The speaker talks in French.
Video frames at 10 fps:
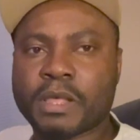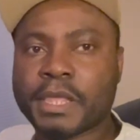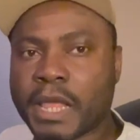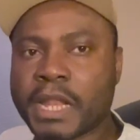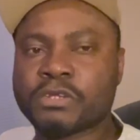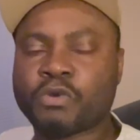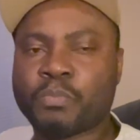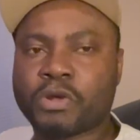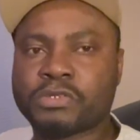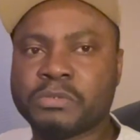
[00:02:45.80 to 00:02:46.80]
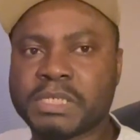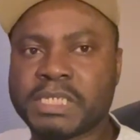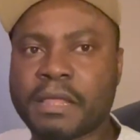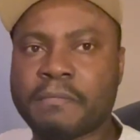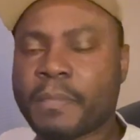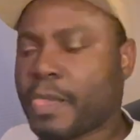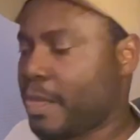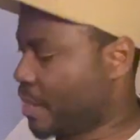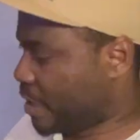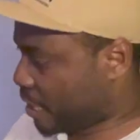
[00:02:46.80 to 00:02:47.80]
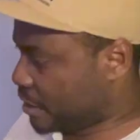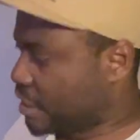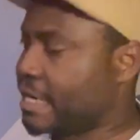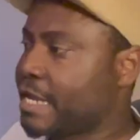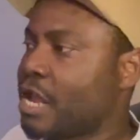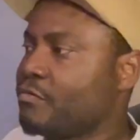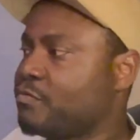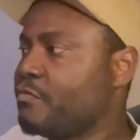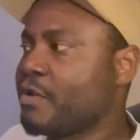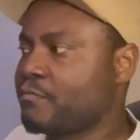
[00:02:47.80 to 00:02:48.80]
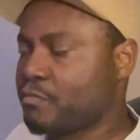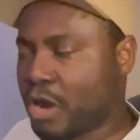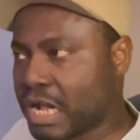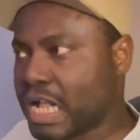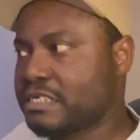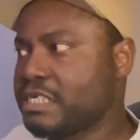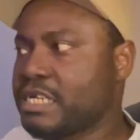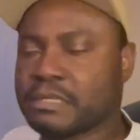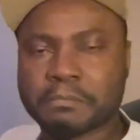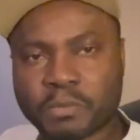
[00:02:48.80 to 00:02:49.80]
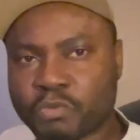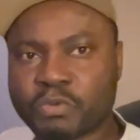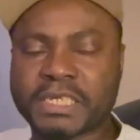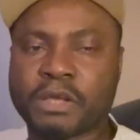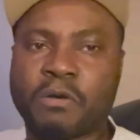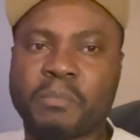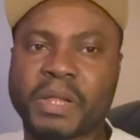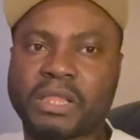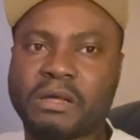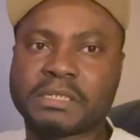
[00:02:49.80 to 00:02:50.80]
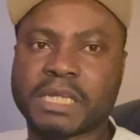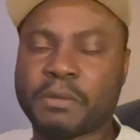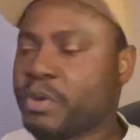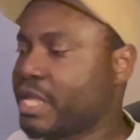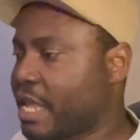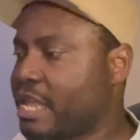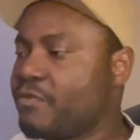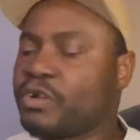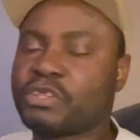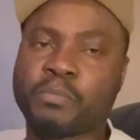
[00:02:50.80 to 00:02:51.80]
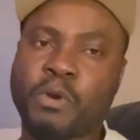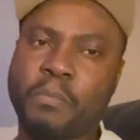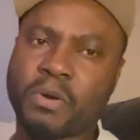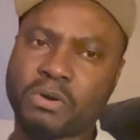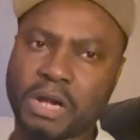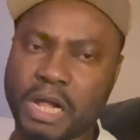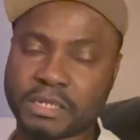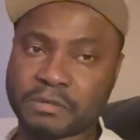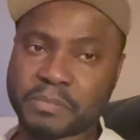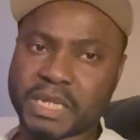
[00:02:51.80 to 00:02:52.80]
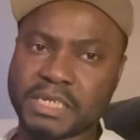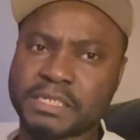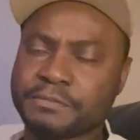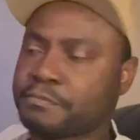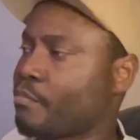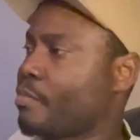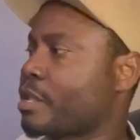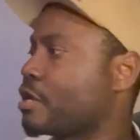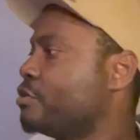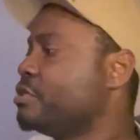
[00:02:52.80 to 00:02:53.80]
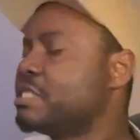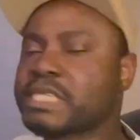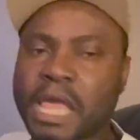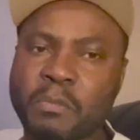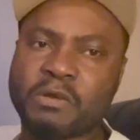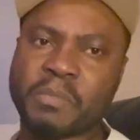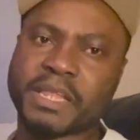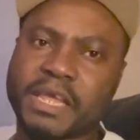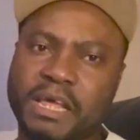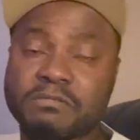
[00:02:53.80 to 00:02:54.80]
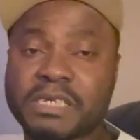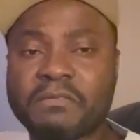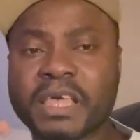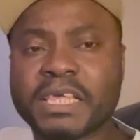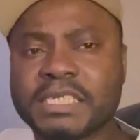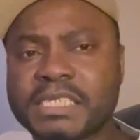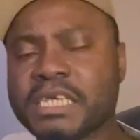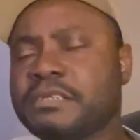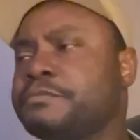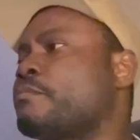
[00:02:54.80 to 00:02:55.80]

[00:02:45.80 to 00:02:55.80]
Il y a des opportunités dans lesquelles vous pouvez engager toutes ces compétences et puis créer votre propre entreprise d'une très bonne manière. Vous savez, ici,